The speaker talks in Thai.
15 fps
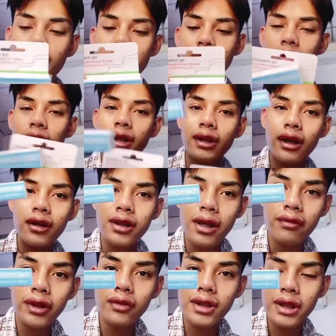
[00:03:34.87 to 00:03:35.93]
ซึ่งตอนนี้ต้าก็ใช้
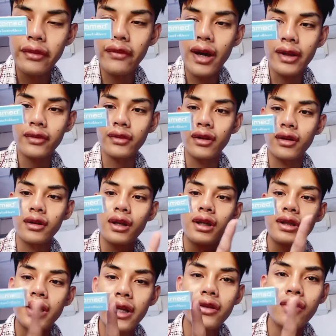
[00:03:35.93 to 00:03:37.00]
เป็นตัวสีฟ้าอยู่เนาะ
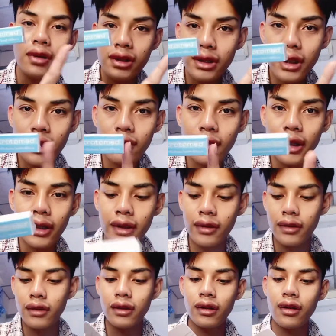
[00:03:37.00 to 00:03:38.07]
ใช้จนกว่าจะตัดไหม
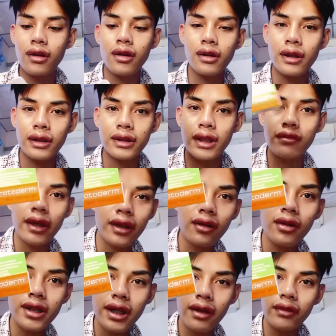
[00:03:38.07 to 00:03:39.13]
แล้วก็หลังตัดไหมก็ค่
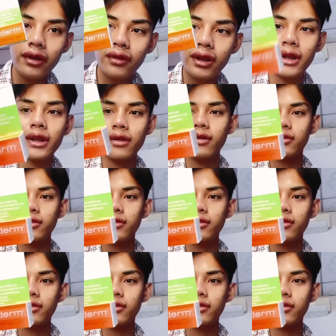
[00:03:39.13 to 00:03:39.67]
อยใช้เป็นตัวนี้เนาะ